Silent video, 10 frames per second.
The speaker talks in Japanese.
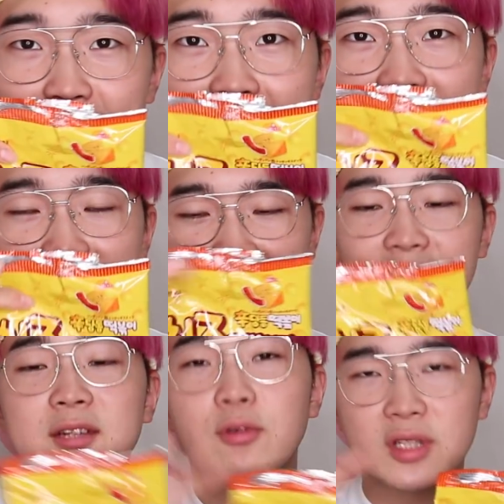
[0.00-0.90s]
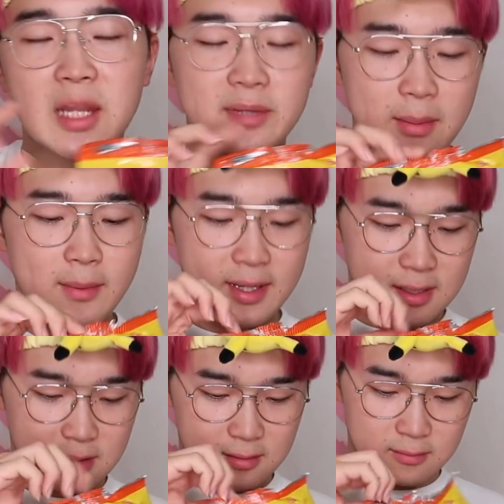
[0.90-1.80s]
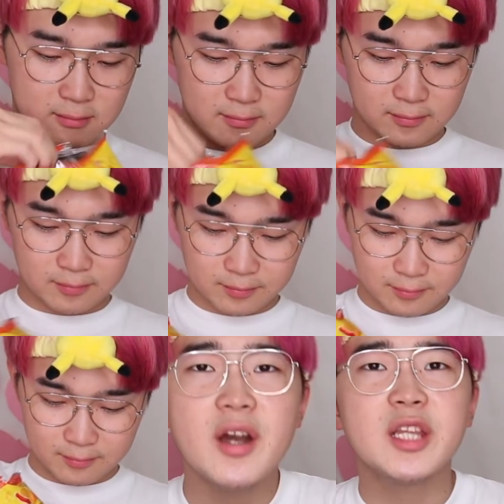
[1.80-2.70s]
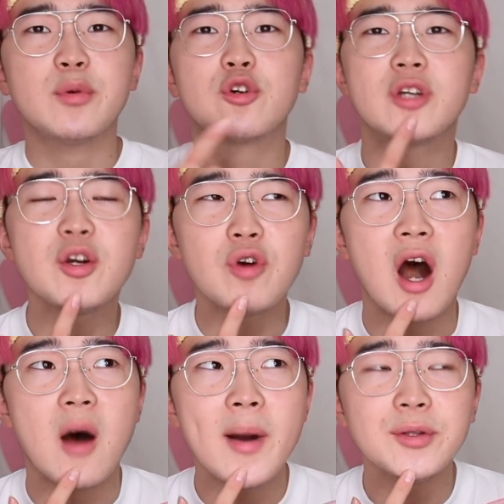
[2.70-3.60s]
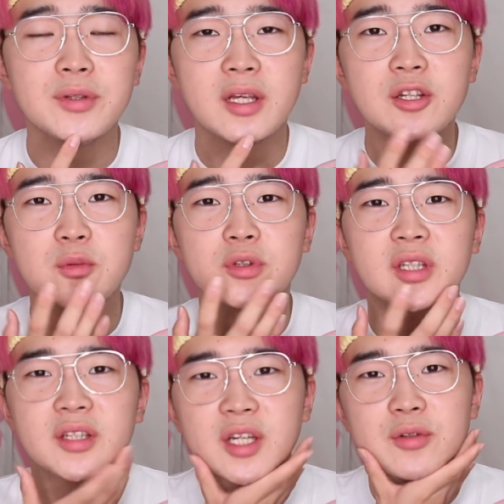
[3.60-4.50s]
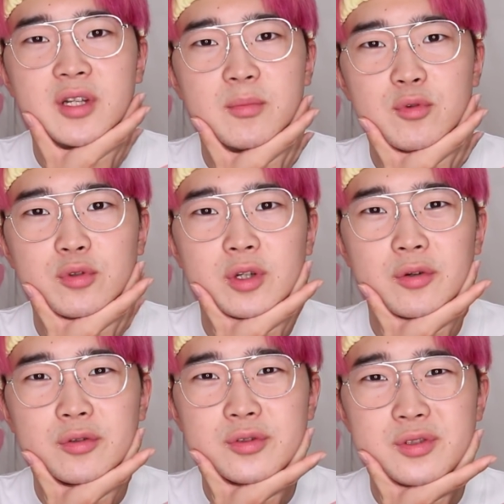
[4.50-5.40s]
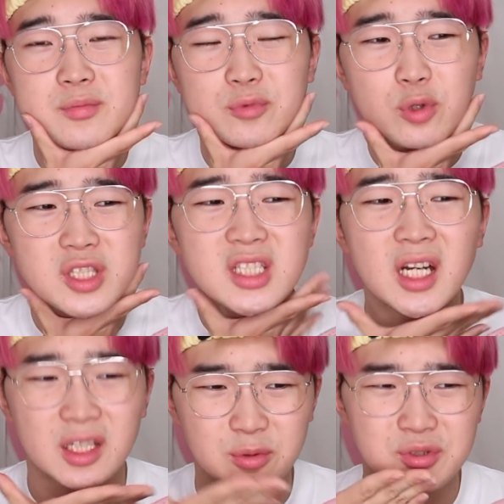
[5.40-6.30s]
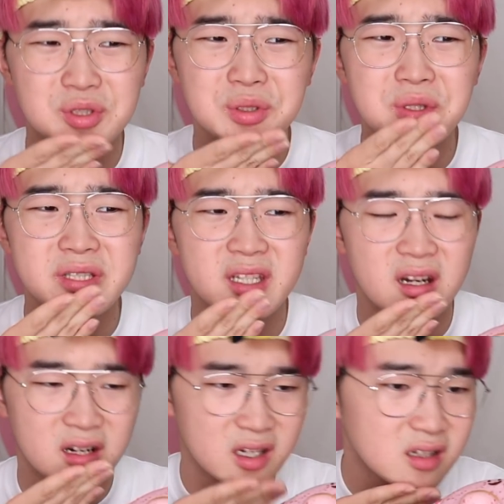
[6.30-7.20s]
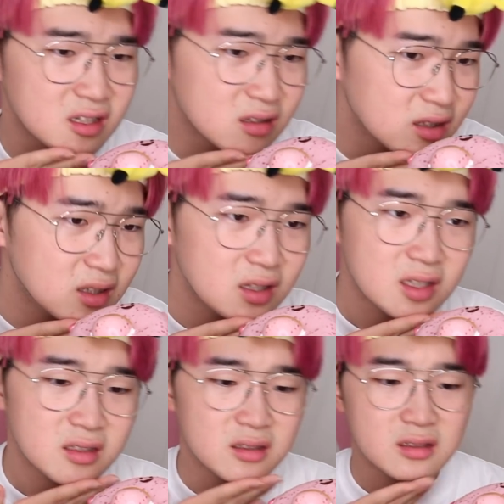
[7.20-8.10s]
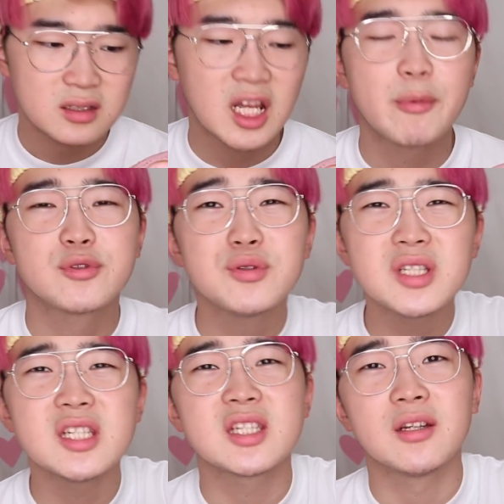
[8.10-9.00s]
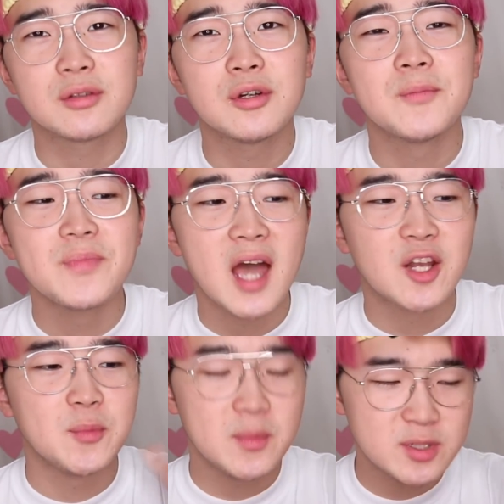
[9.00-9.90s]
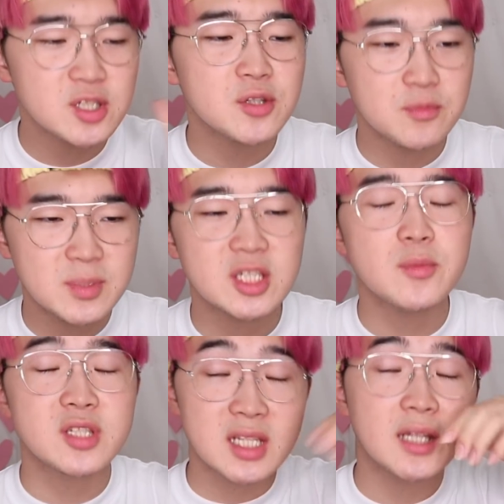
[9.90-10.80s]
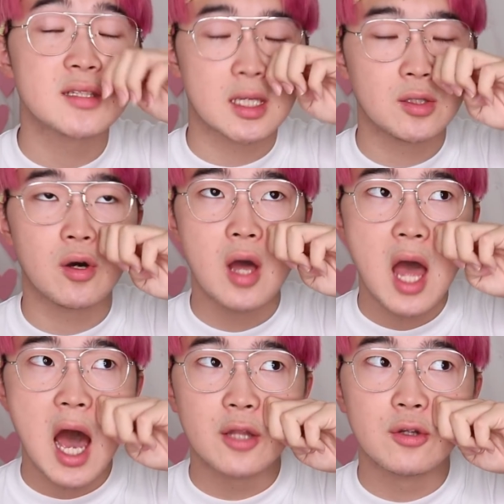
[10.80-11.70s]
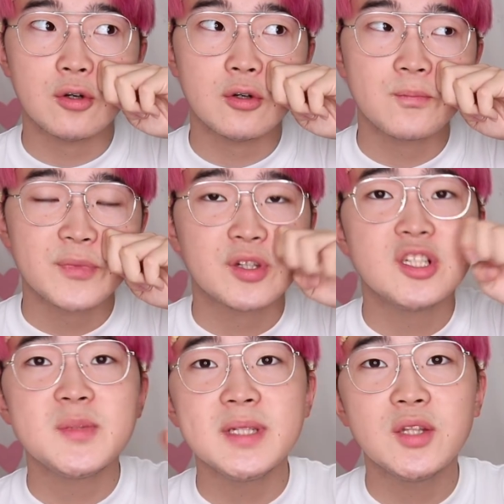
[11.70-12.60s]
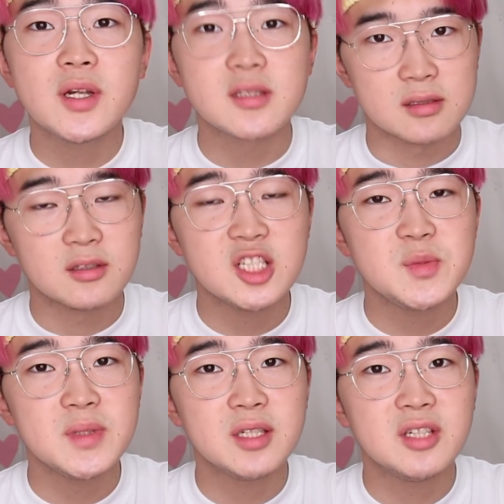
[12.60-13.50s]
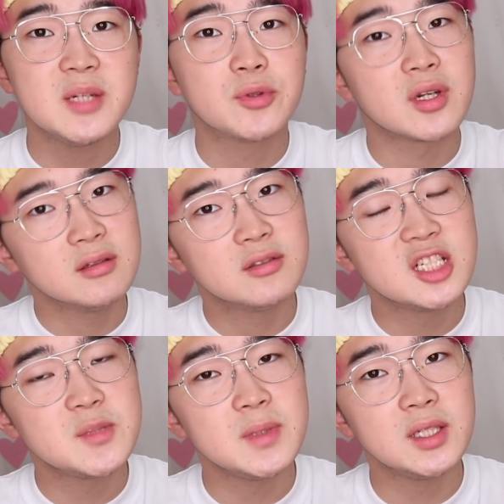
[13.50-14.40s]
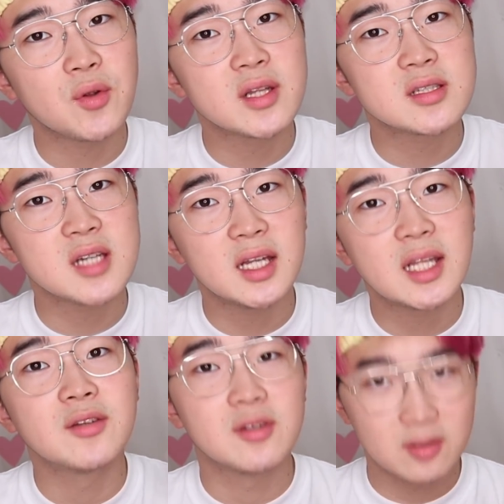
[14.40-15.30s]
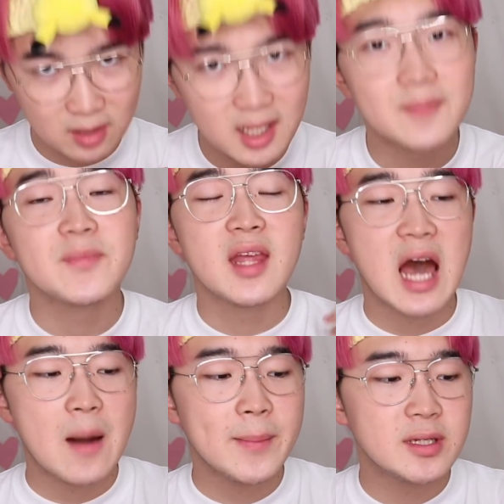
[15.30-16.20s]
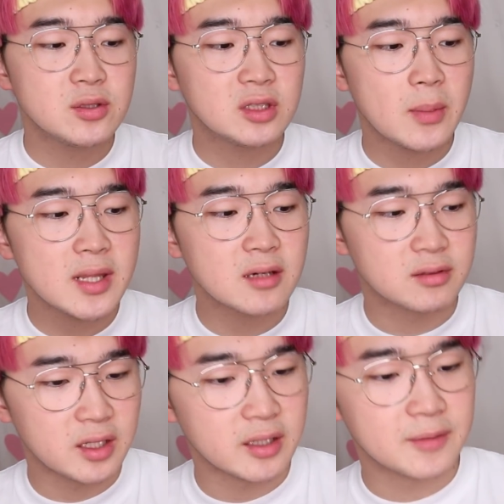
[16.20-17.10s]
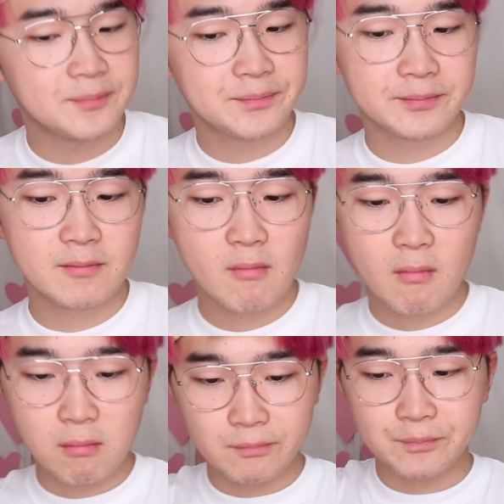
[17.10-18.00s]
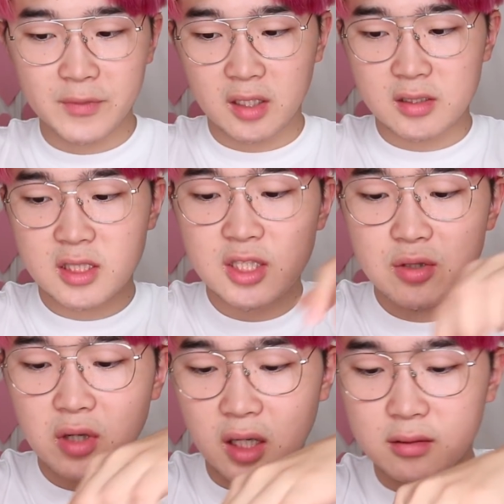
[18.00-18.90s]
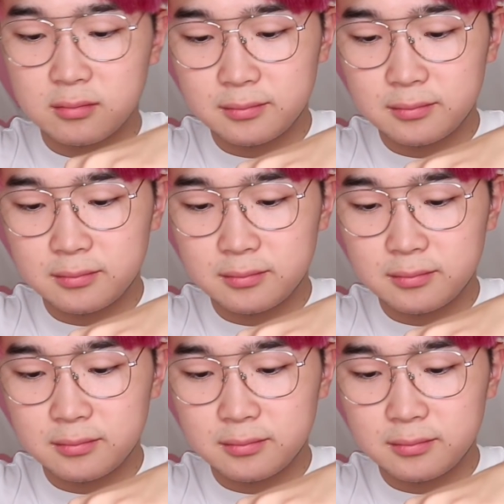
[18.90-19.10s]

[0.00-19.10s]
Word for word: べます。一旦、食べます。で、僕結構甘いのいけると思ったんだけどな、もう、年間、19歳だから、てか僕正直言っちゃうと、あの、ミスド、ミスドも好きなんですけど、あの、クリスピードーナツ、クリスピークリームド、クリスピードーナツ派なので、あんまミスド食べなくて、うん、なんか新食感。